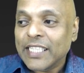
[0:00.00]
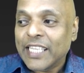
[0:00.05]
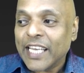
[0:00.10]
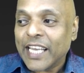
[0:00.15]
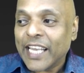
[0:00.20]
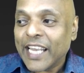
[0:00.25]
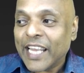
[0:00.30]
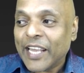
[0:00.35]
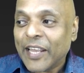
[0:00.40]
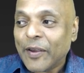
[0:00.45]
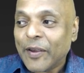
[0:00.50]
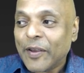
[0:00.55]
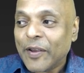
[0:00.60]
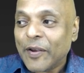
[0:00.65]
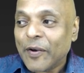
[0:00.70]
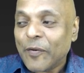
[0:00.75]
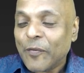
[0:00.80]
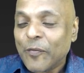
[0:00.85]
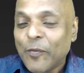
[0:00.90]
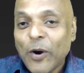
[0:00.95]
they
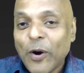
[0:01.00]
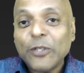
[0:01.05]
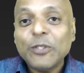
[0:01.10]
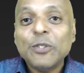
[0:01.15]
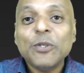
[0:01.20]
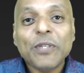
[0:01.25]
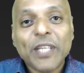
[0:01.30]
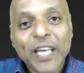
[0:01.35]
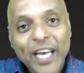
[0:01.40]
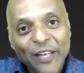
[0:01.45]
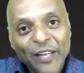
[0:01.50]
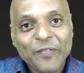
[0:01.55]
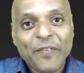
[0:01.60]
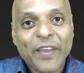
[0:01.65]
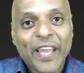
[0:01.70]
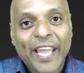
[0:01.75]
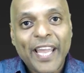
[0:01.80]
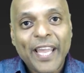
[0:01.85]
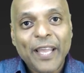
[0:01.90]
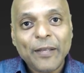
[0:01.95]
want to
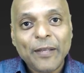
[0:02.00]
convey